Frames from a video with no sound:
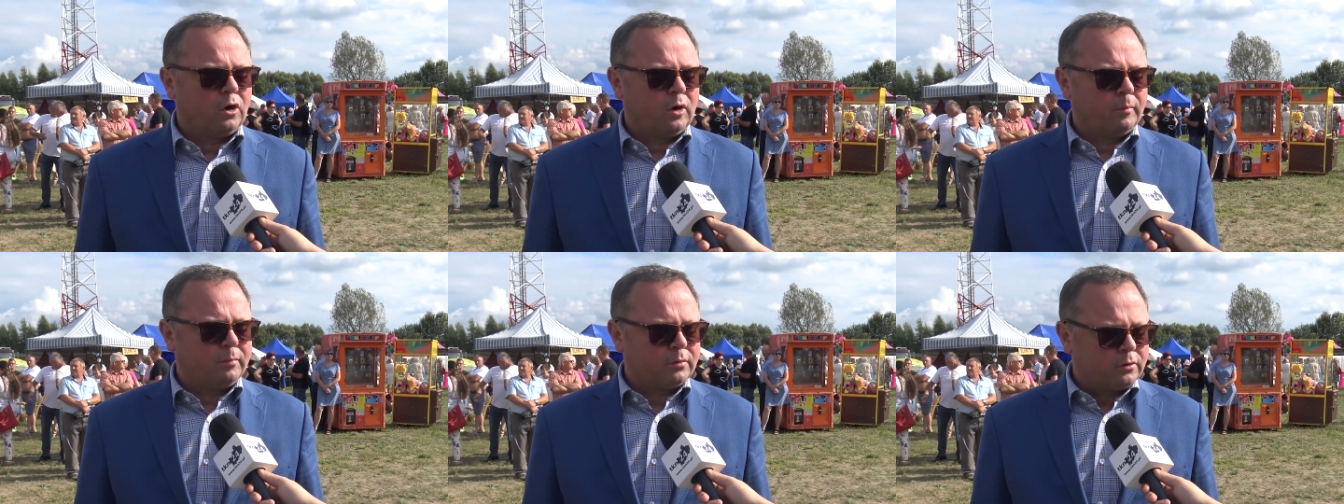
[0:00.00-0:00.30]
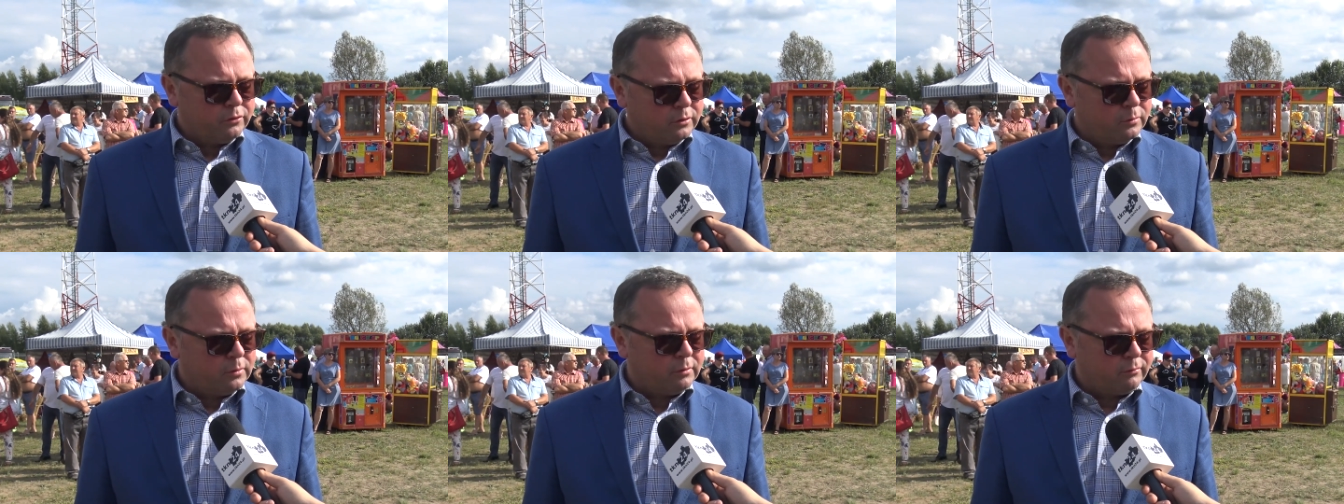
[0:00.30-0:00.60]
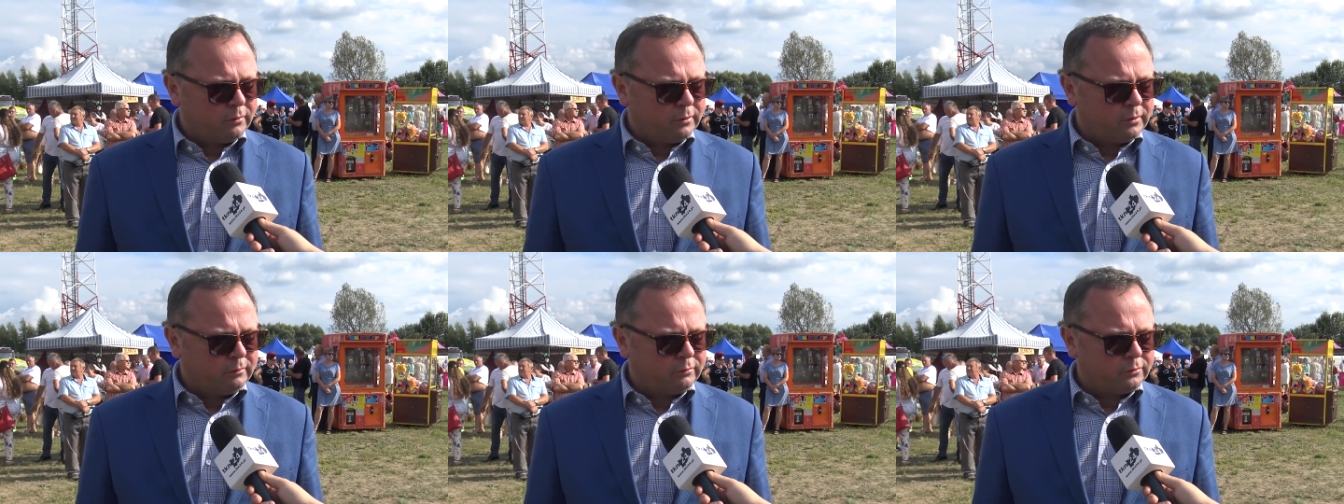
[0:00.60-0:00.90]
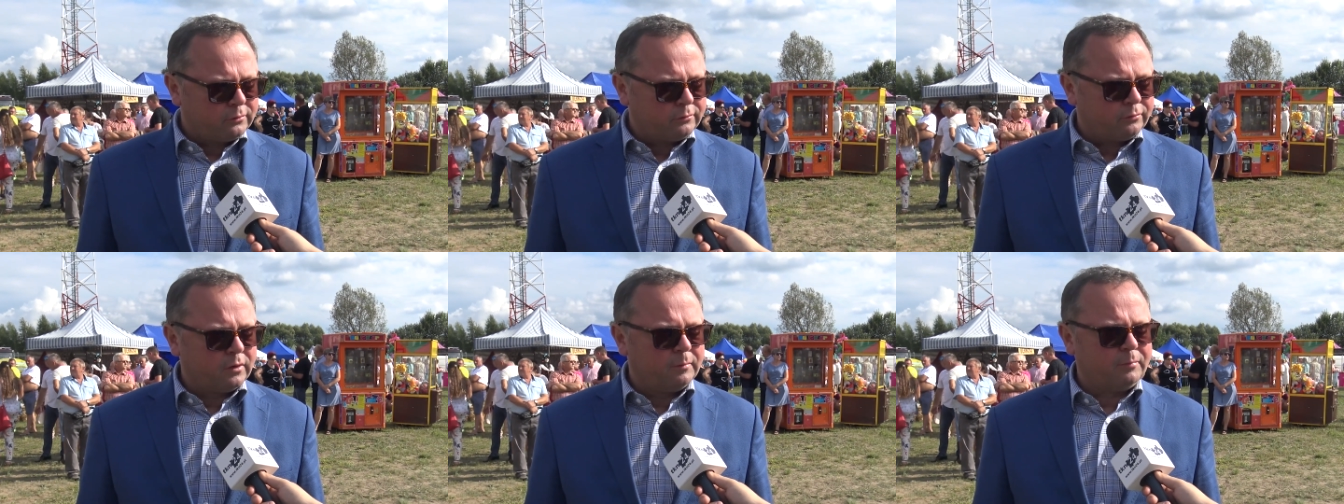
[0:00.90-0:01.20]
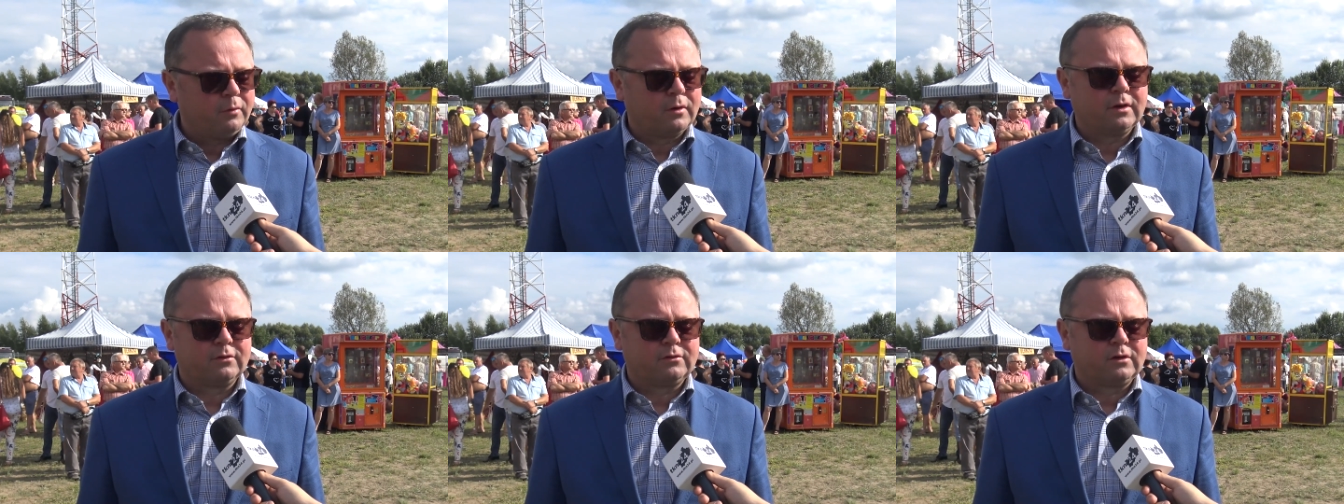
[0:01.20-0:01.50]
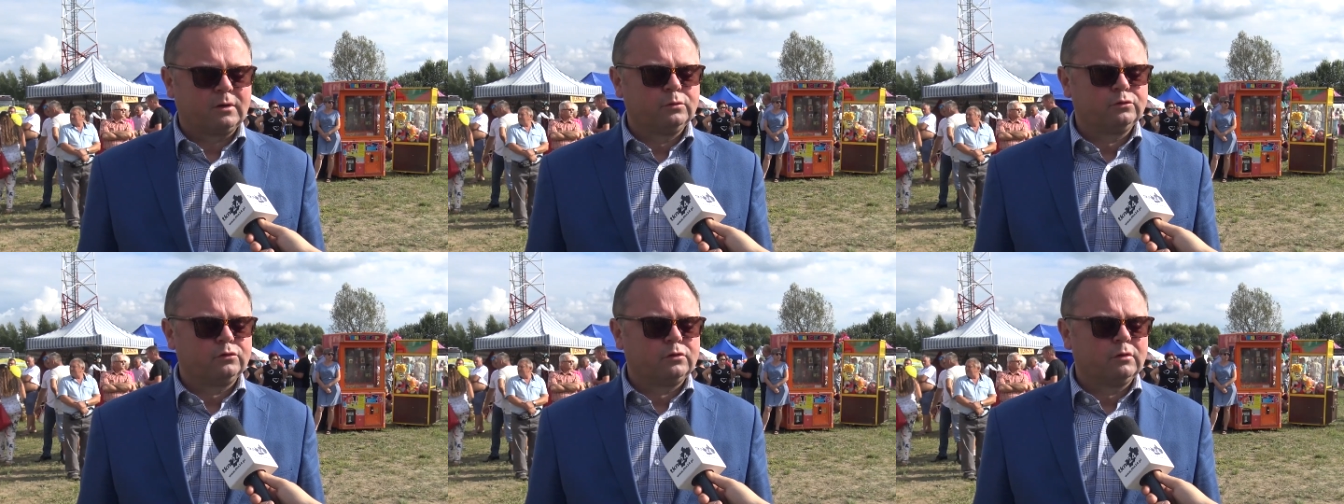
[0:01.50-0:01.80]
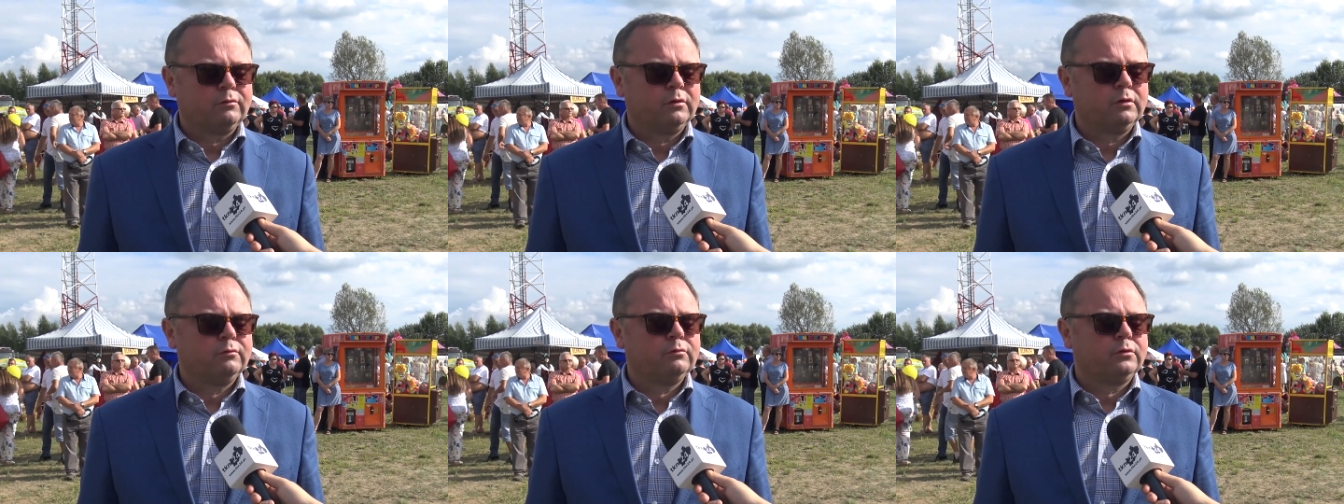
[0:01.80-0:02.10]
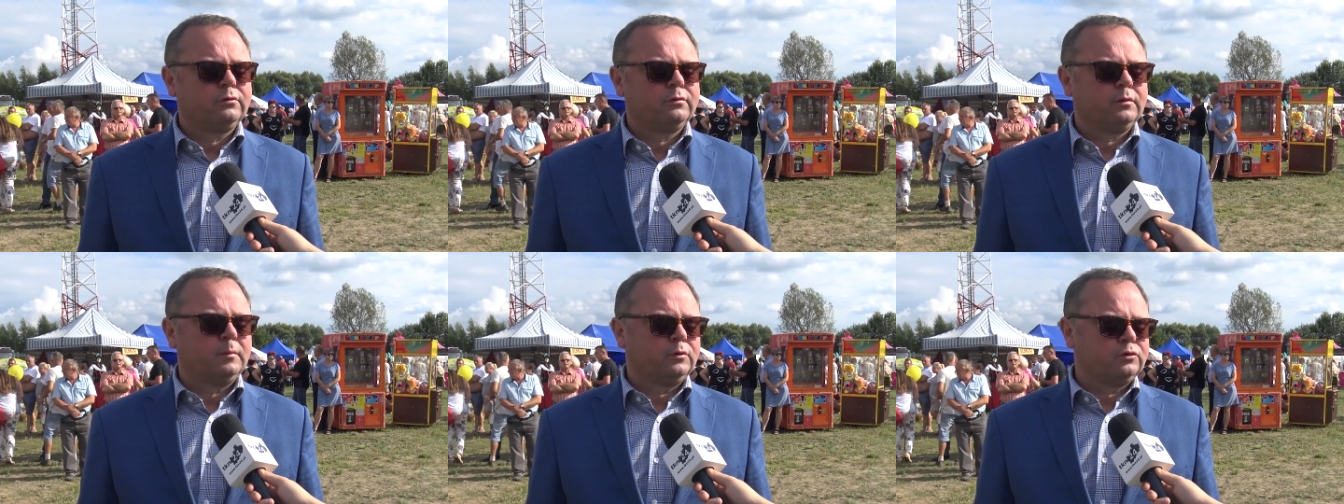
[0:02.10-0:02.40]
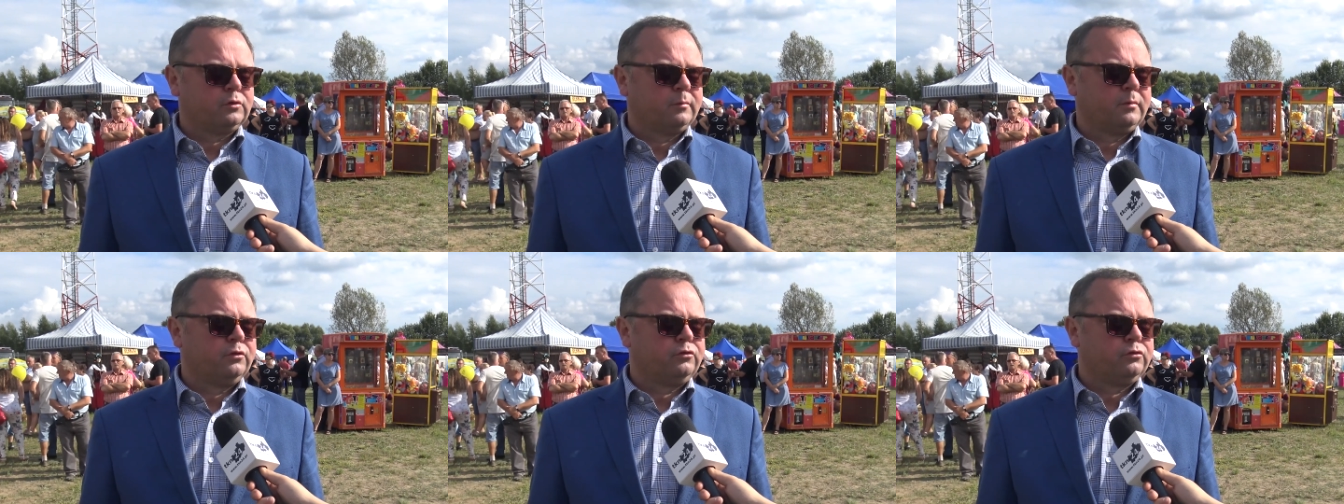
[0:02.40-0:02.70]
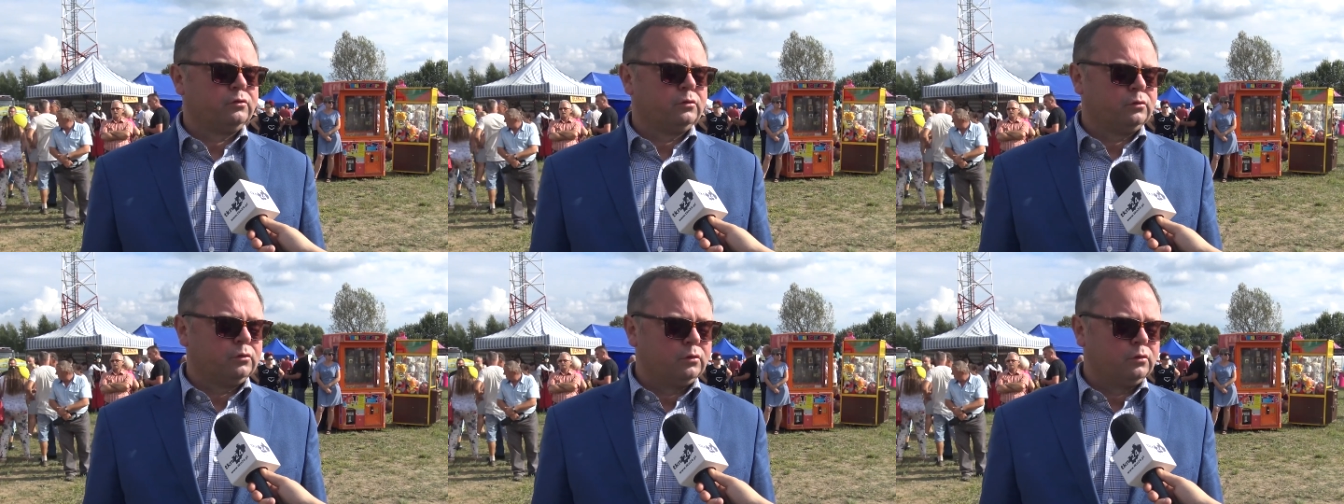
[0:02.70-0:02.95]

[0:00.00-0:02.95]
obroniły województwo i pokazały, że to województwo może być